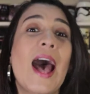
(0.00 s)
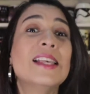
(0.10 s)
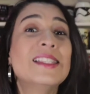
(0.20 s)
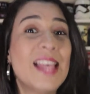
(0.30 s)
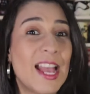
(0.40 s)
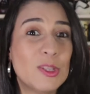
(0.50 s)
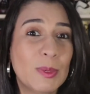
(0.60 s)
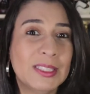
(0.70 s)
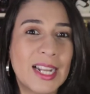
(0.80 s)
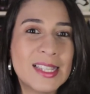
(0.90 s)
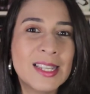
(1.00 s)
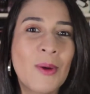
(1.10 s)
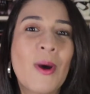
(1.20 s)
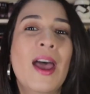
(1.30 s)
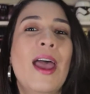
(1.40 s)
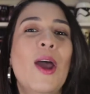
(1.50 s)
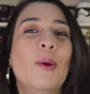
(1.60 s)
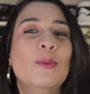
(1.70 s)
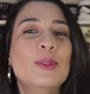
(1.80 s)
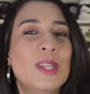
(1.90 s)
A sétima atração é
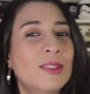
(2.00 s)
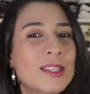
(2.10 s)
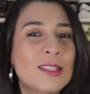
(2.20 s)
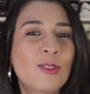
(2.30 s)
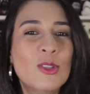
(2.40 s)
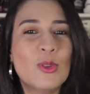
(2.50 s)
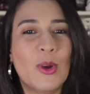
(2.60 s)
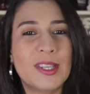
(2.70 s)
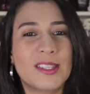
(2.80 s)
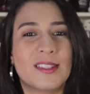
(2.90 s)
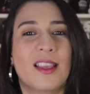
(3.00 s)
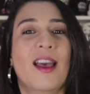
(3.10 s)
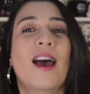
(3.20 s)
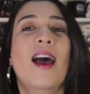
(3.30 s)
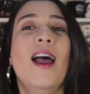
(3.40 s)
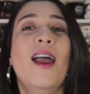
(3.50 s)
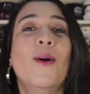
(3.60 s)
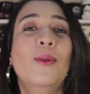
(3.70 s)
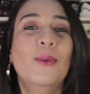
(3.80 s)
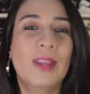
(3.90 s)
o Museu das Ilusões. É
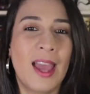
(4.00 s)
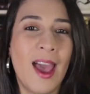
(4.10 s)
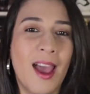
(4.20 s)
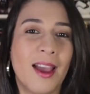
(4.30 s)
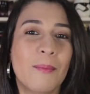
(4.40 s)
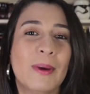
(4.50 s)
um lugar